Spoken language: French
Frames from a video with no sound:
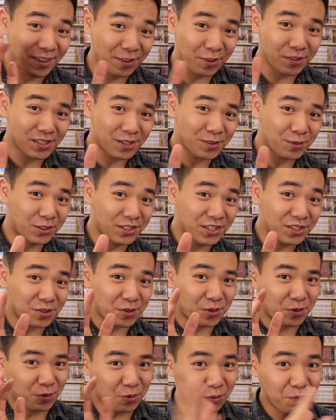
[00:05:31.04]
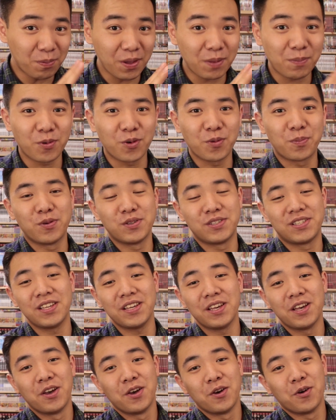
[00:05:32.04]
et dans un registre complètement
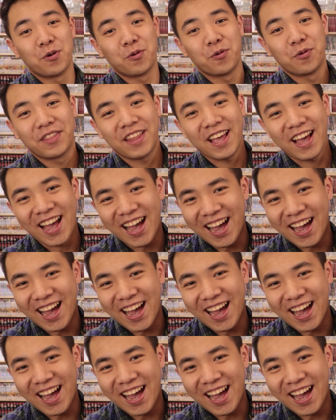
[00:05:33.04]
opposé on a